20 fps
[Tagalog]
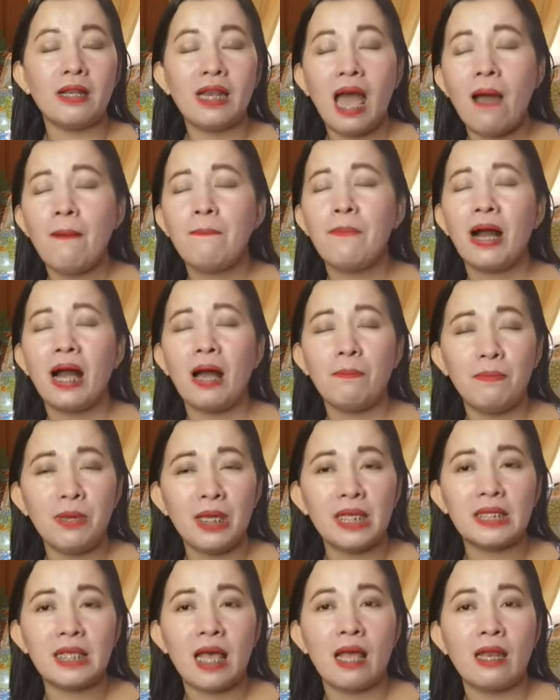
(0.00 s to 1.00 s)

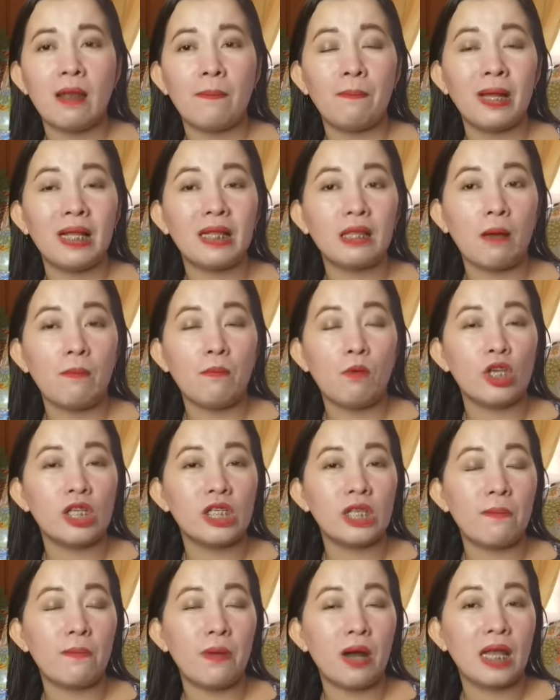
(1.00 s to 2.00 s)
napakabisa na pantaboy
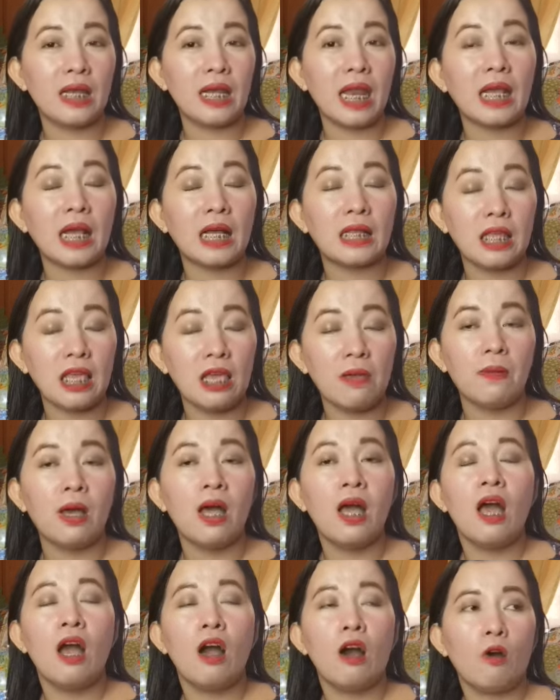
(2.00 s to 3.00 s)
sa mga negative.
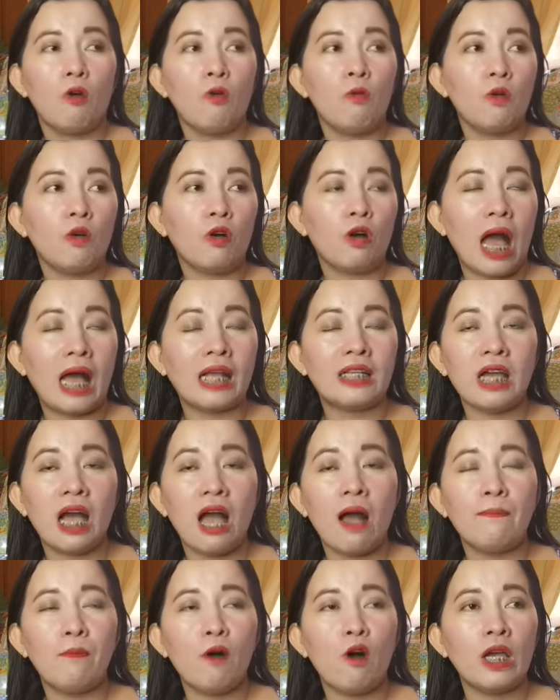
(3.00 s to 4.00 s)
Kung, at
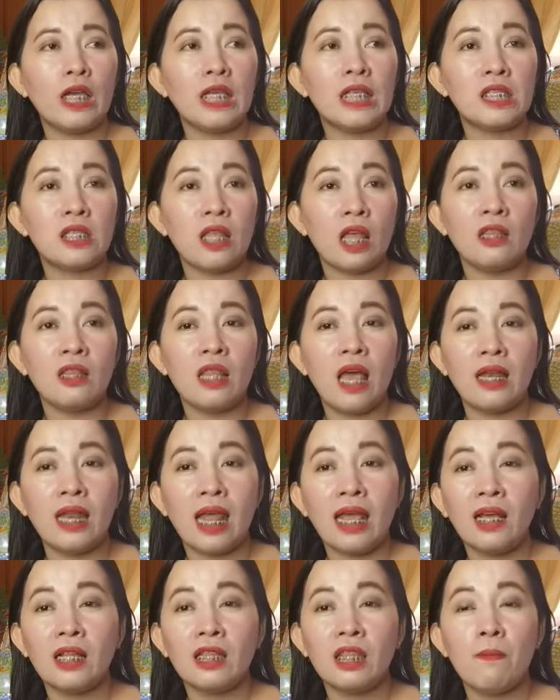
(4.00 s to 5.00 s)
saka po, instead na
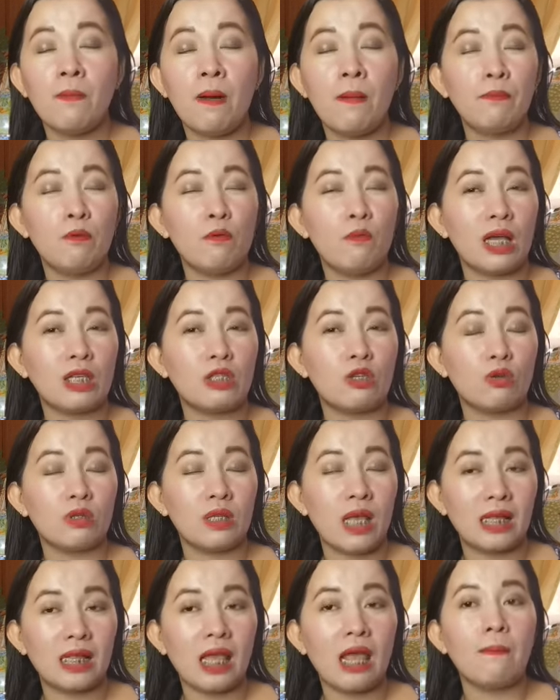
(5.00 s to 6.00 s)
negative ang pumasok
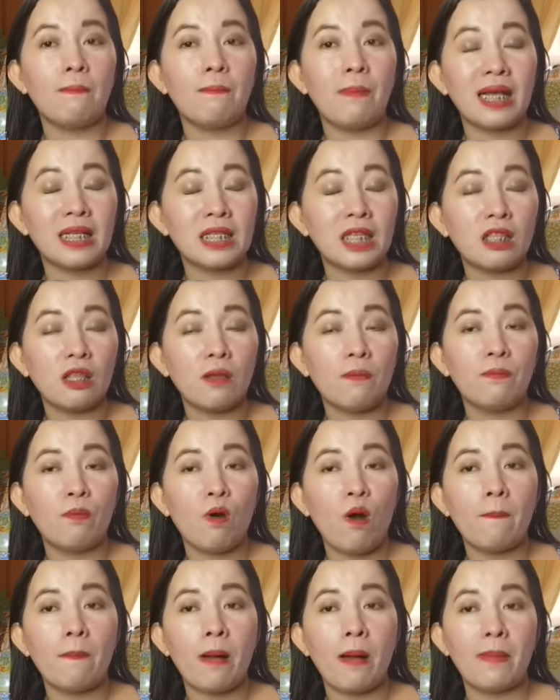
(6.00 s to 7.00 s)
sa atin, positive
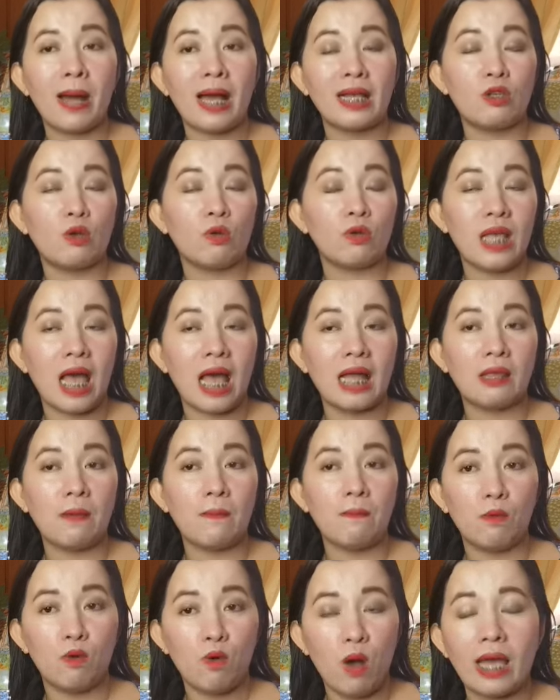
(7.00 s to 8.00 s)
po ang papasok sa
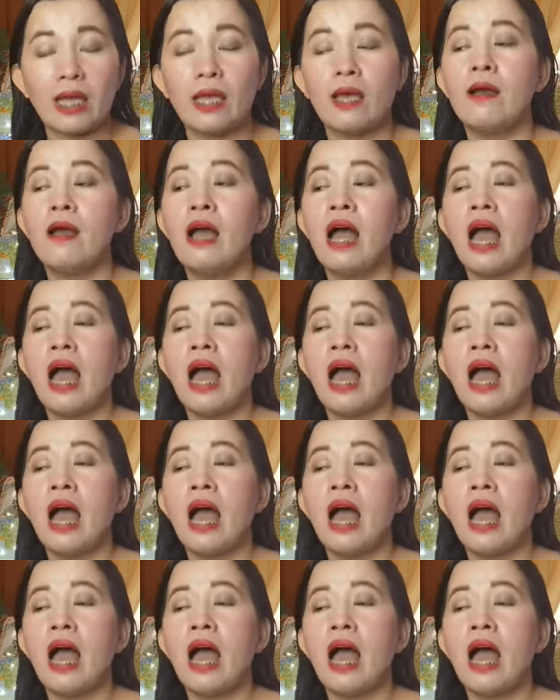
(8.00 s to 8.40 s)
ating buhay.